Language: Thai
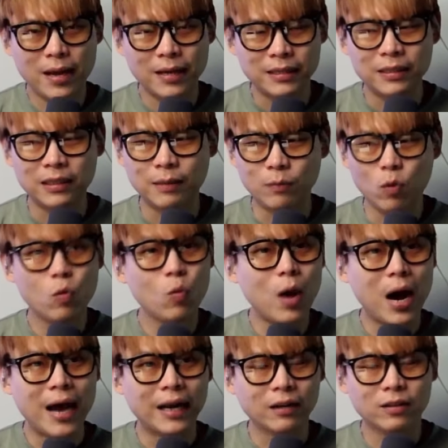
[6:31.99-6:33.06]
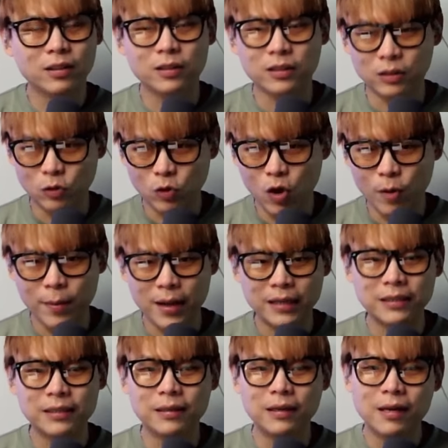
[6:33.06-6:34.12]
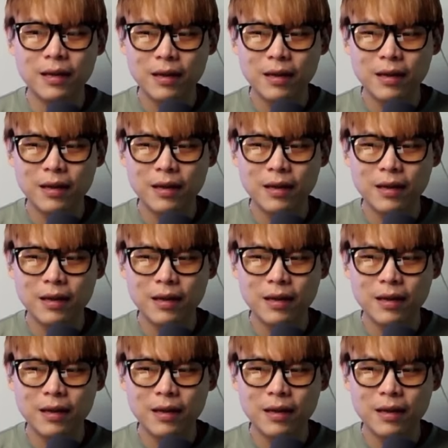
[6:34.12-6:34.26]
มากขึ้นพวกวานก็จะถือครองมากขึ้น